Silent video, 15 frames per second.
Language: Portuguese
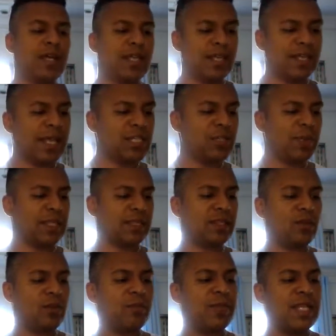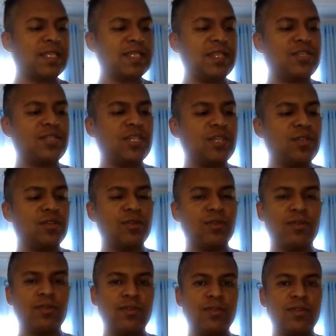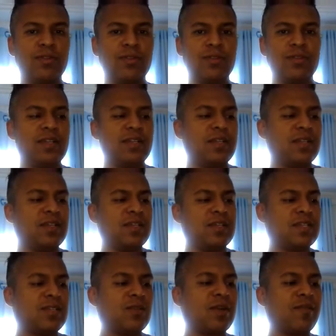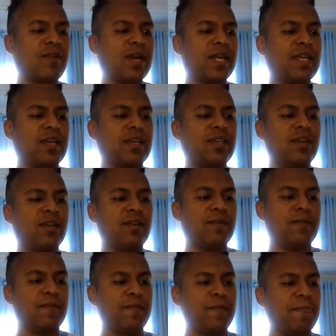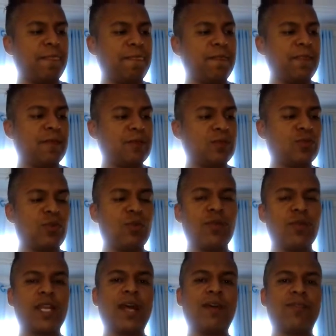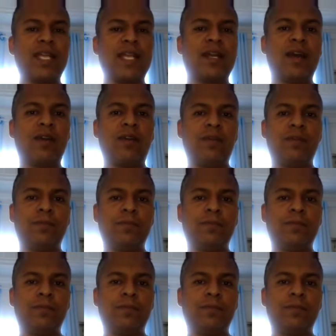lá de Matão. Beleza, Ercílio? Seu cavaquinho aqui, ó. Som grave legal, ó.